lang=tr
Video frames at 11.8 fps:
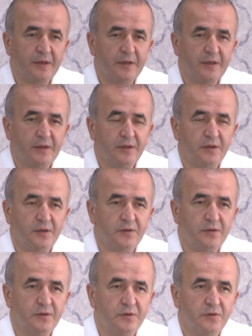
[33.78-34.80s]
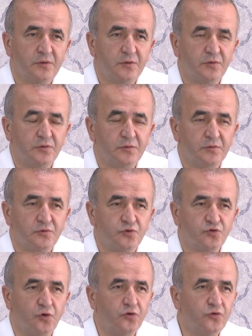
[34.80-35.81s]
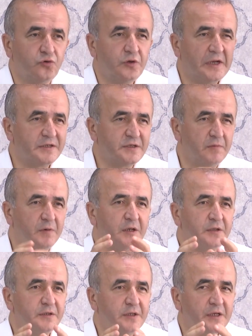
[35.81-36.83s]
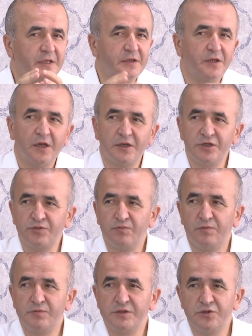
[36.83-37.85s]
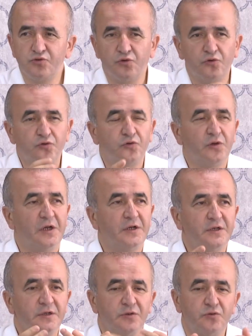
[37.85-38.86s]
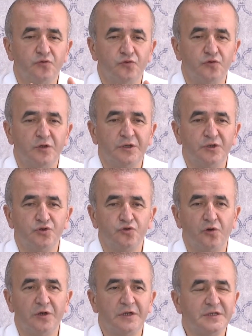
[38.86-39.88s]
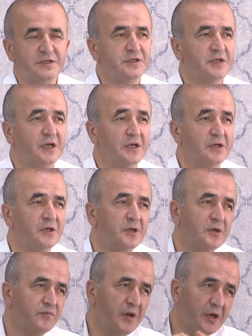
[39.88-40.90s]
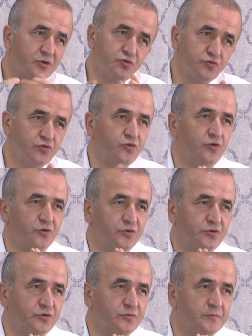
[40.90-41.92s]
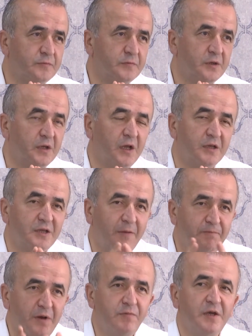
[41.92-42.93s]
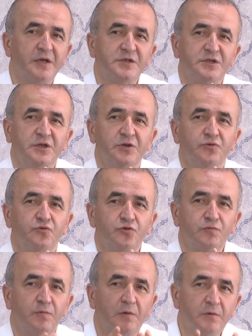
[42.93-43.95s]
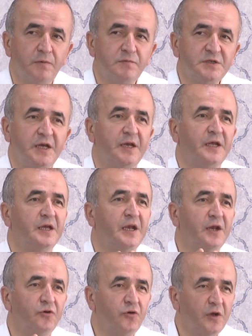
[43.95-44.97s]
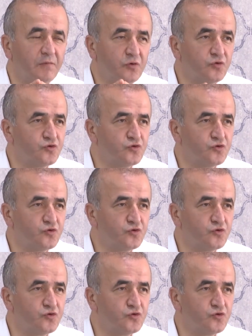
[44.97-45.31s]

e, zorluklar zamanındaki dayanışmamızı zorlukların e, sonrasında biraz unutuyoruz. Deprem gerçeği unutmamamız gereken en önemli